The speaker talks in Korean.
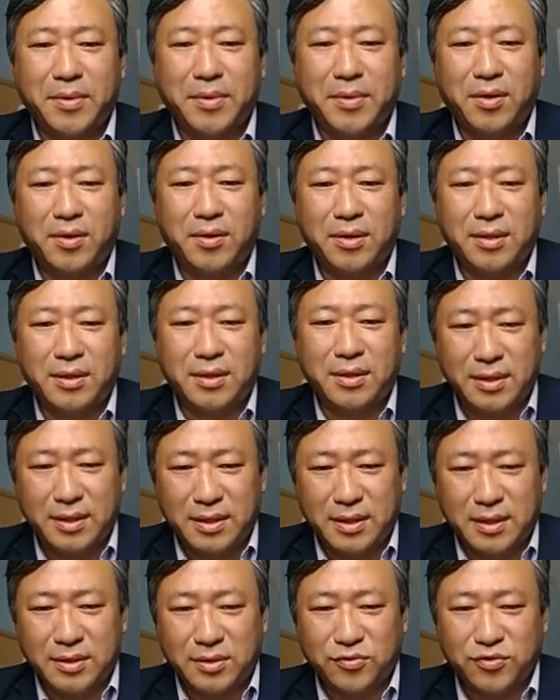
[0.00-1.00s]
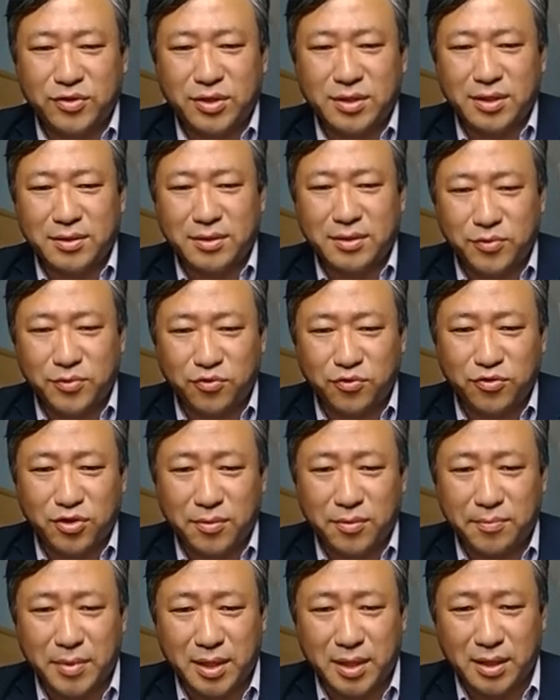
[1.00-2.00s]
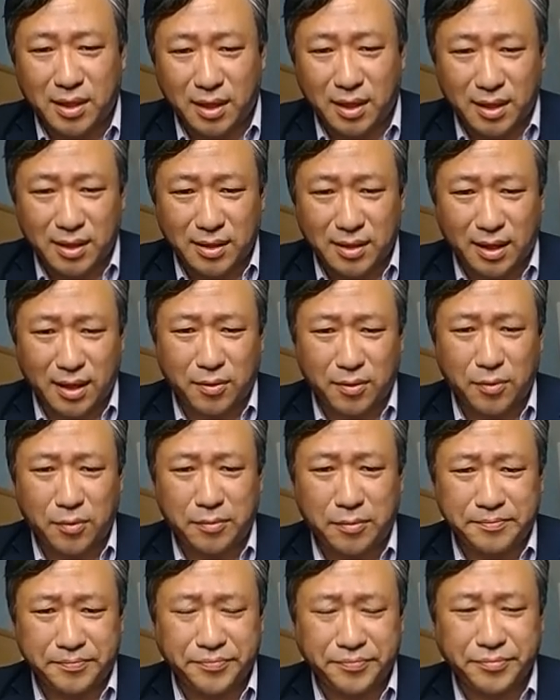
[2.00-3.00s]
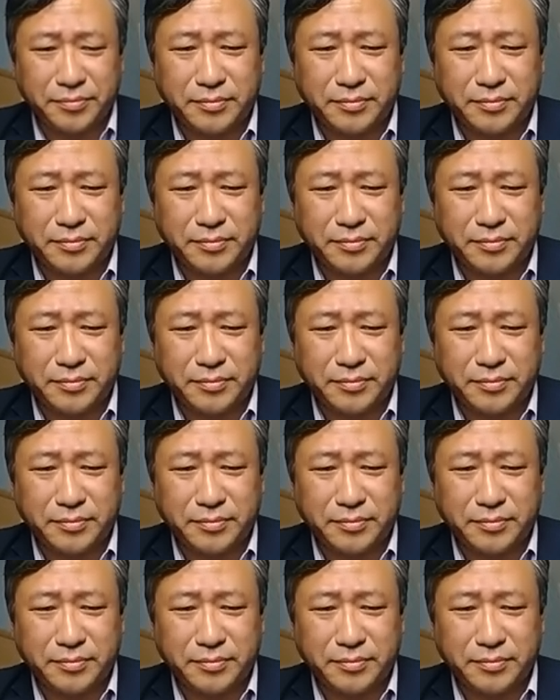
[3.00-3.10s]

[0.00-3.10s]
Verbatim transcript: 명, 투자 자금도 6천만 달러에 달했고